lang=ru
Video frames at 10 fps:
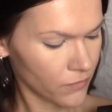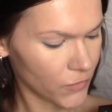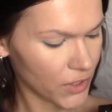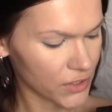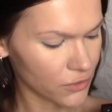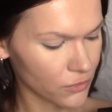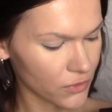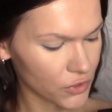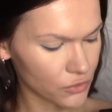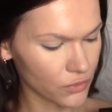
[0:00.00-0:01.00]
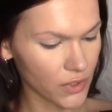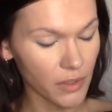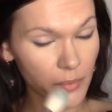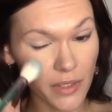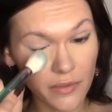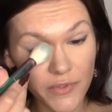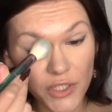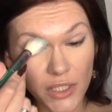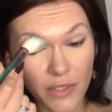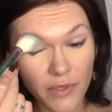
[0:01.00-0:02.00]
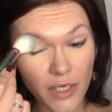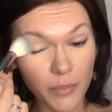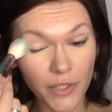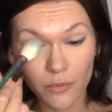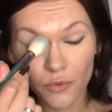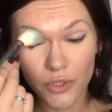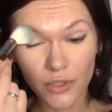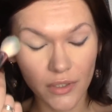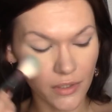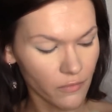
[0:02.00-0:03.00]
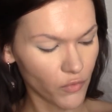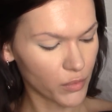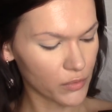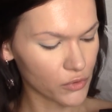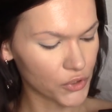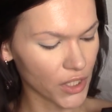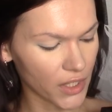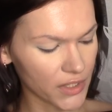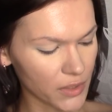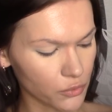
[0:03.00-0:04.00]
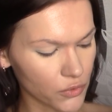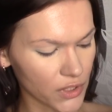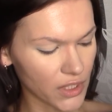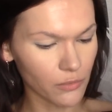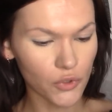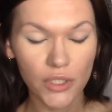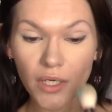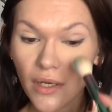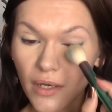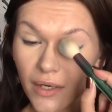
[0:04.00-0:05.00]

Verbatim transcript: Я заодно наношу на подвижное веко, потому что в любом случае какая-то пудра там нужна,